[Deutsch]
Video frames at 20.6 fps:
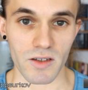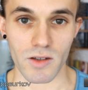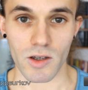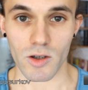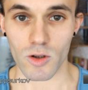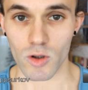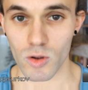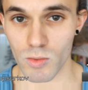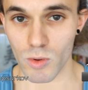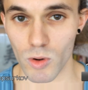
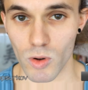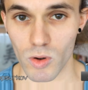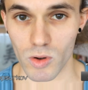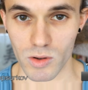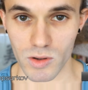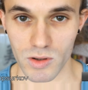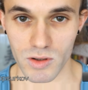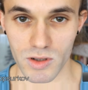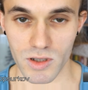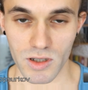der
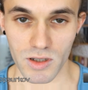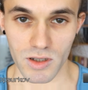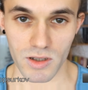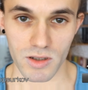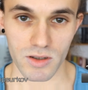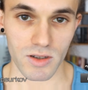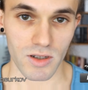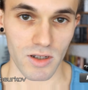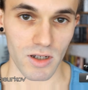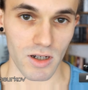Übungen, die
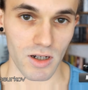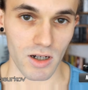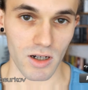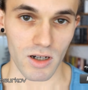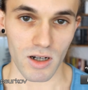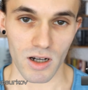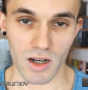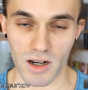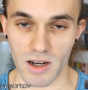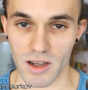ich dir
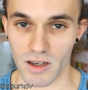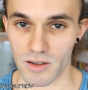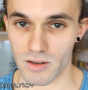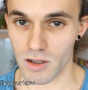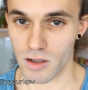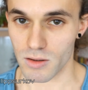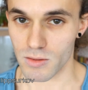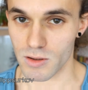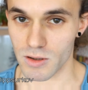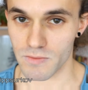erklärt
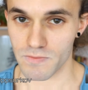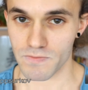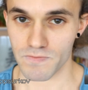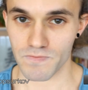habe,